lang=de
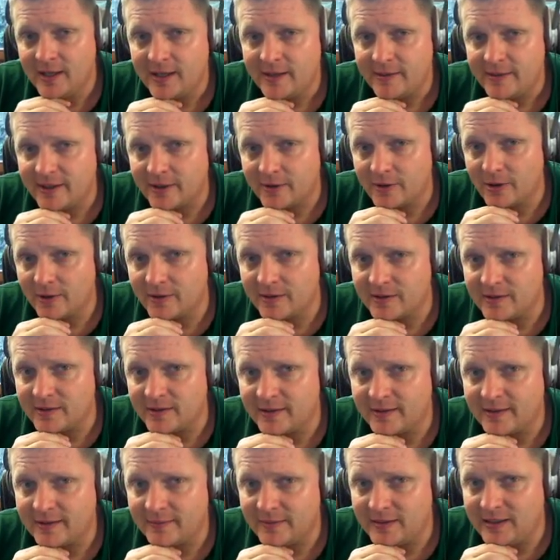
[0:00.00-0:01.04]
Ihr könnt
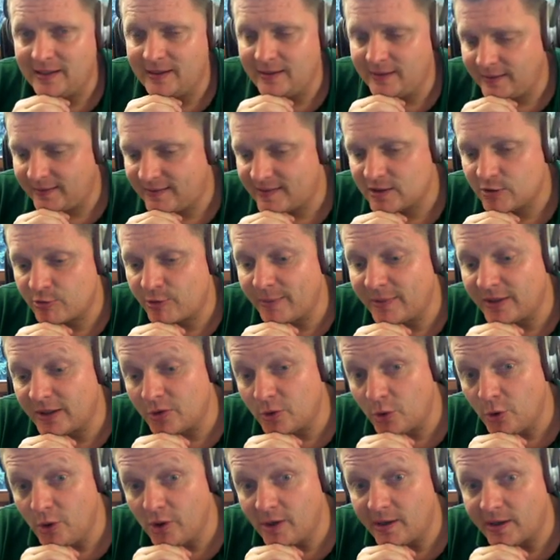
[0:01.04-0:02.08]
äh, die streamen in
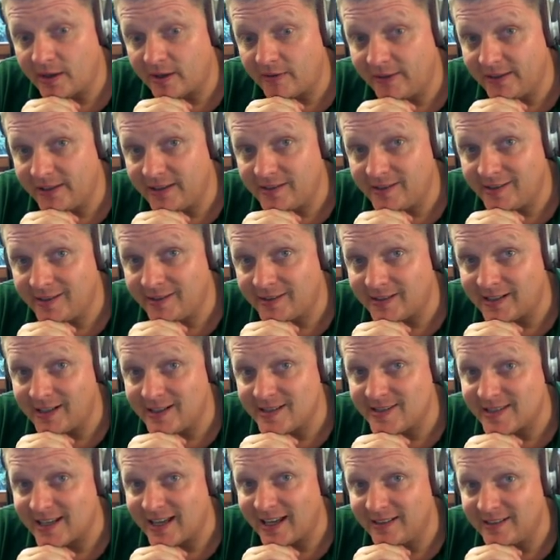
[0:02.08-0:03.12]
höherer Qualität
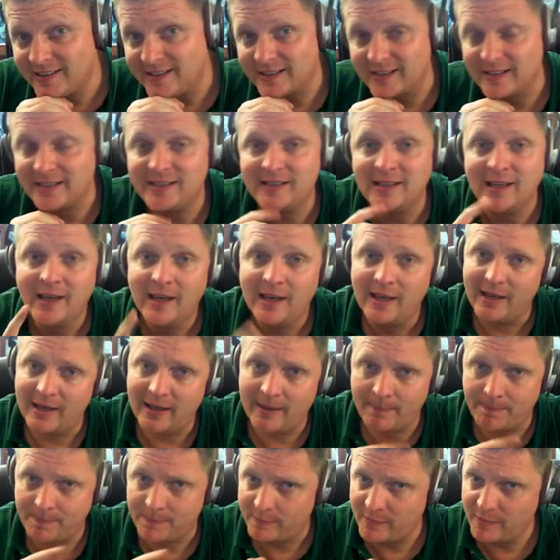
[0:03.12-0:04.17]
als andere. Ich
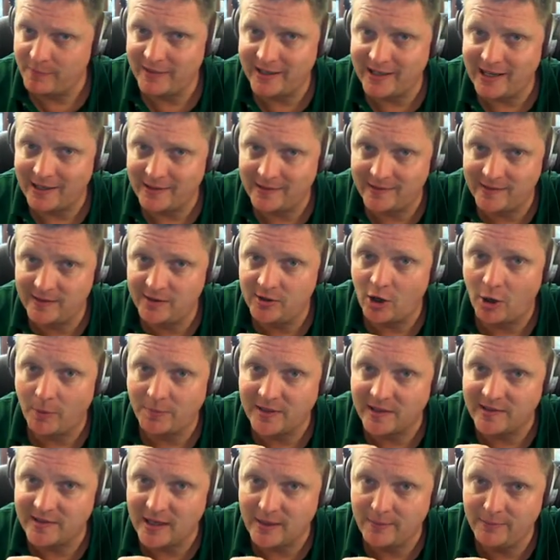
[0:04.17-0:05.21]
ähm, bin mir gar nicht sicher, ob
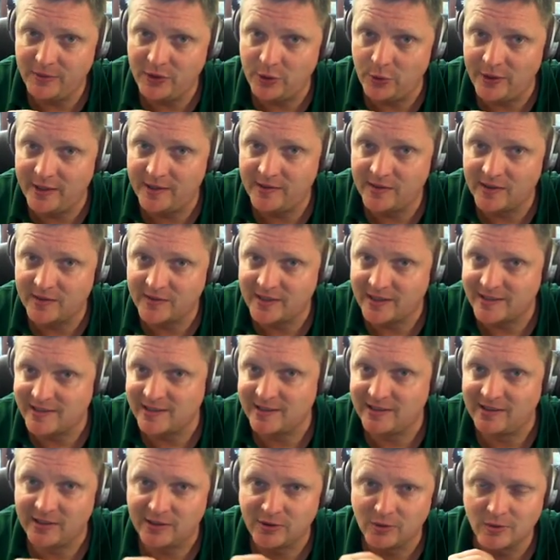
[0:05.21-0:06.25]
das MBUX das
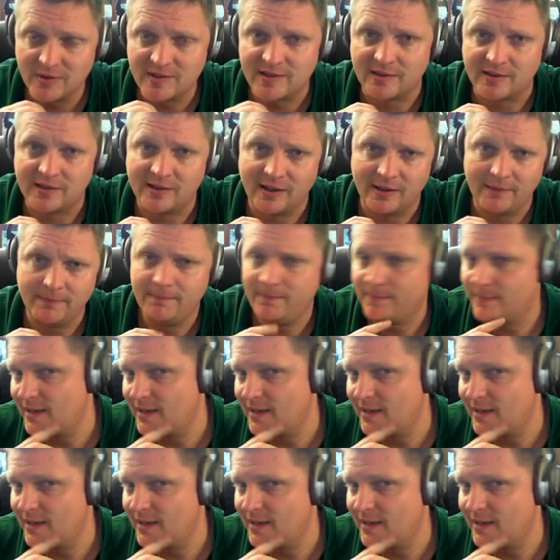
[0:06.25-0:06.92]
tatsächlich nutzen kann.